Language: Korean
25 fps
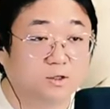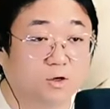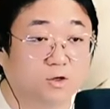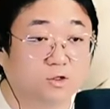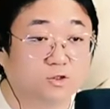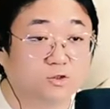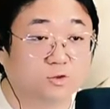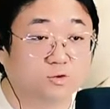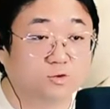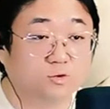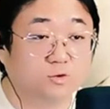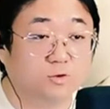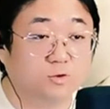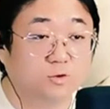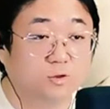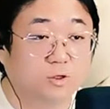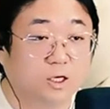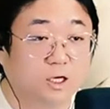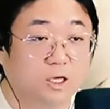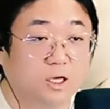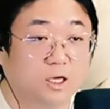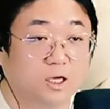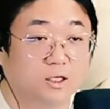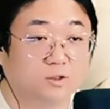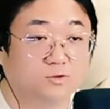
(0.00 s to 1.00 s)
여기서도
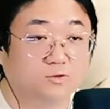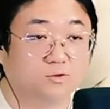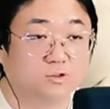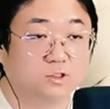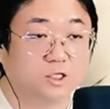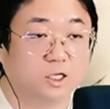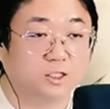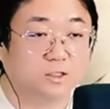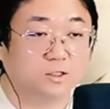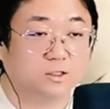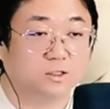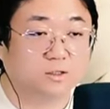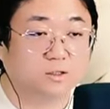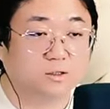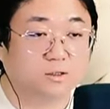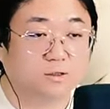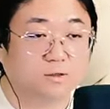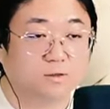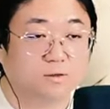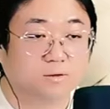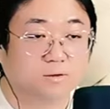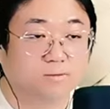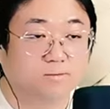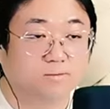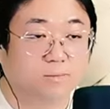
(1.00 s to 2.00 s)
하나, 둘, 셋.
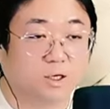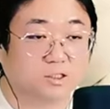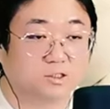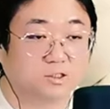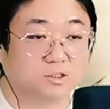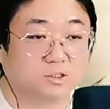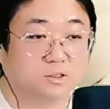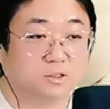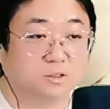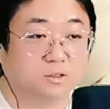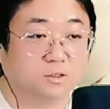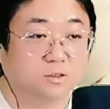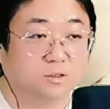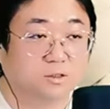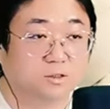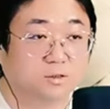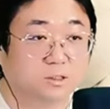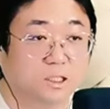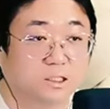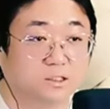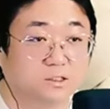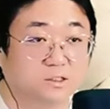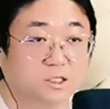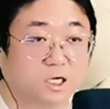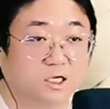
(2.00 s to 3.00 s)
봤지?
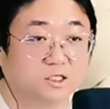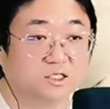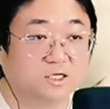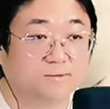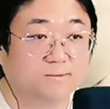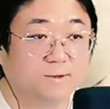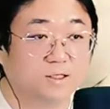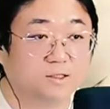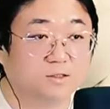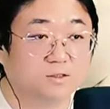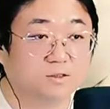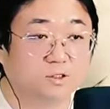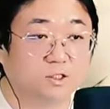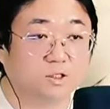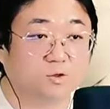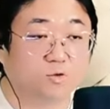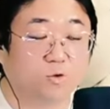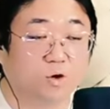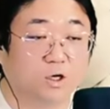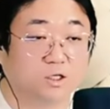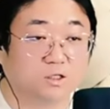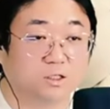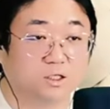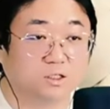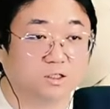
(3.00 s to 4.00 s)
나는 상자만
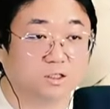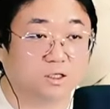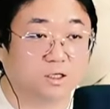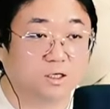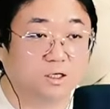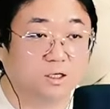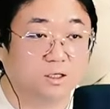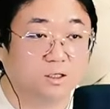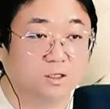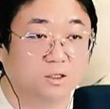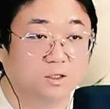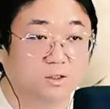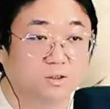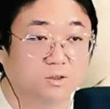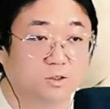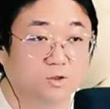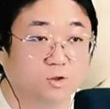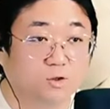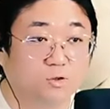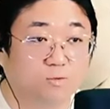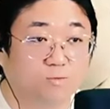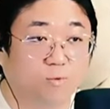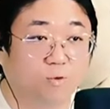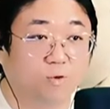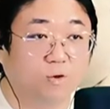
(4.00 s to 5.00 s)
딛고 간다니까. 근데
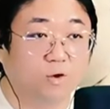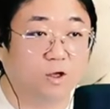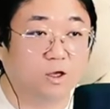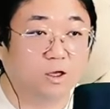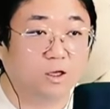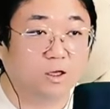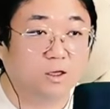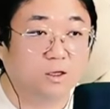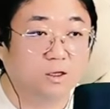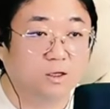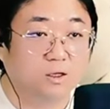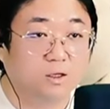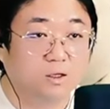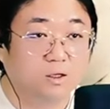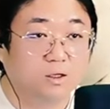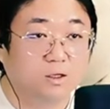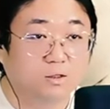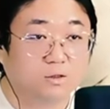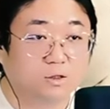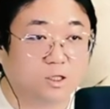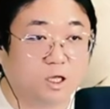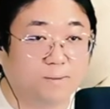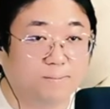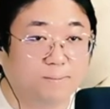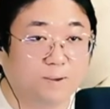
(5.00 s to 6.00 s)
너는 뭐해?
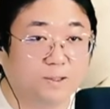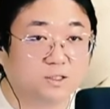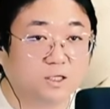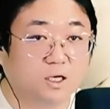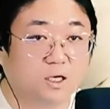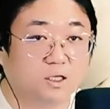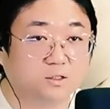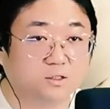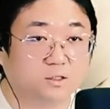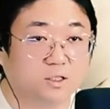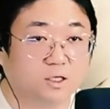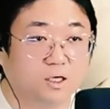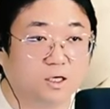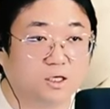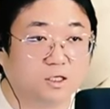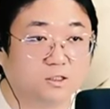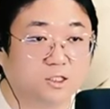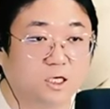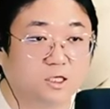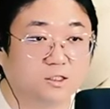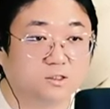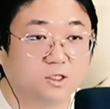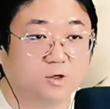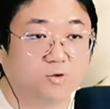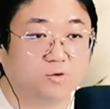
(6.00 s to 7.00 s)
땅바닥 갔다가
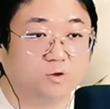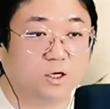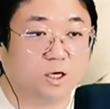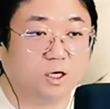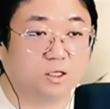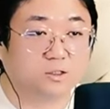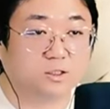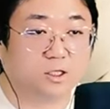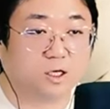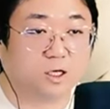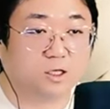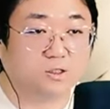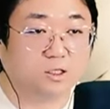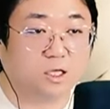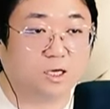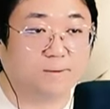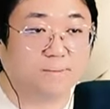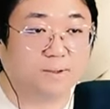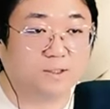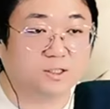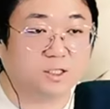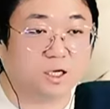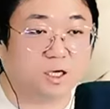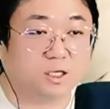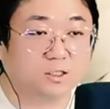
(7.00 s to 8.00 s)
상자 올라갔다가
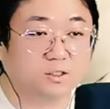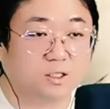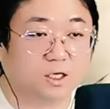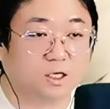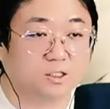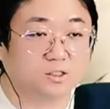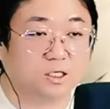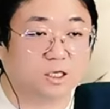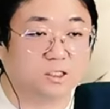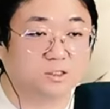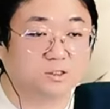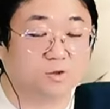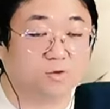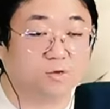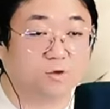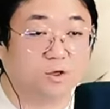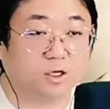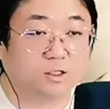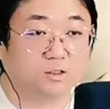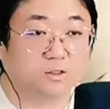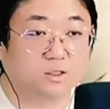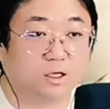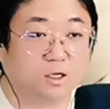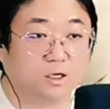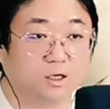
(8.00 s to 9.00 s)
땅바닥 갔다가 상자
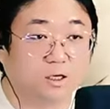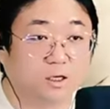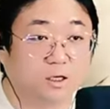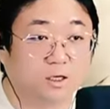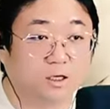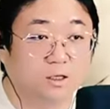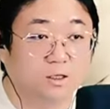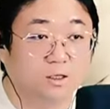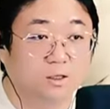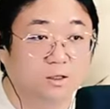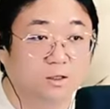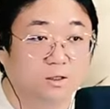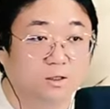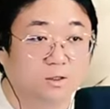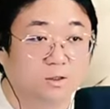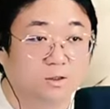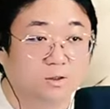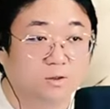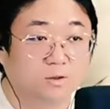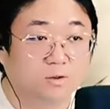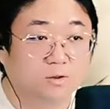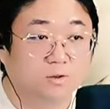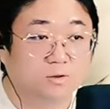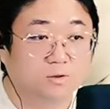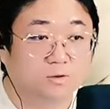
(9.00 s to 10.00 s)
올라갔다가
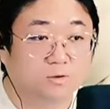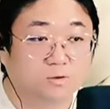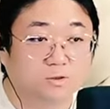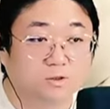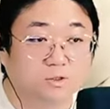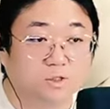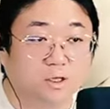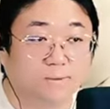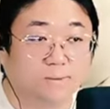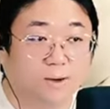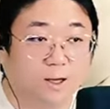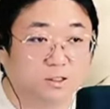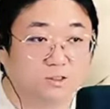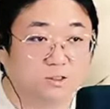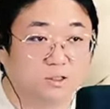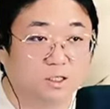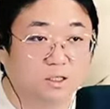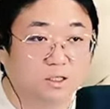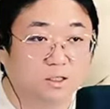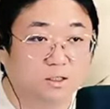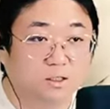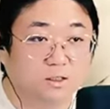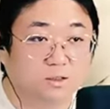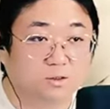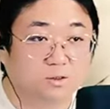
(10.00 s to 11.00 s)
그게
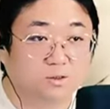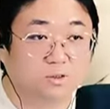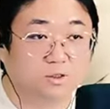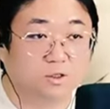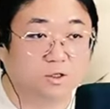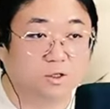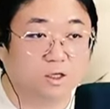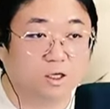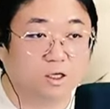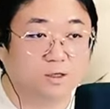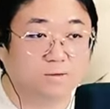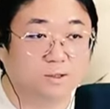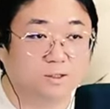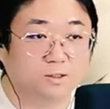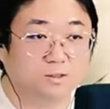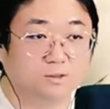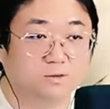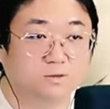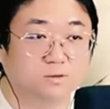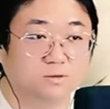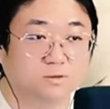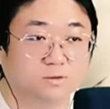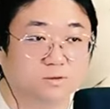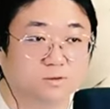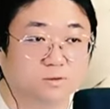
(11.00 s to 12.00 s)
맞아? 그게
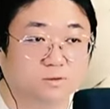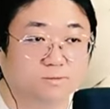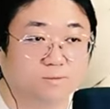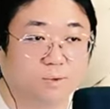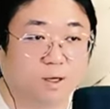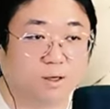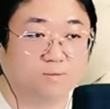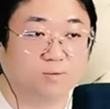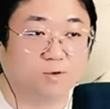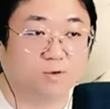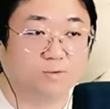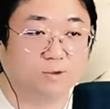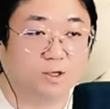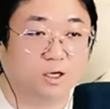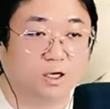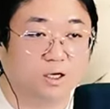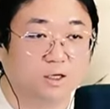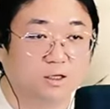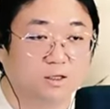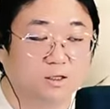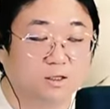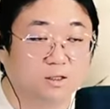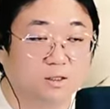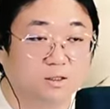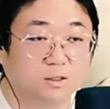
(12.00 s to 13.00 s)
게임하는 방법이야?
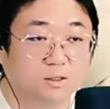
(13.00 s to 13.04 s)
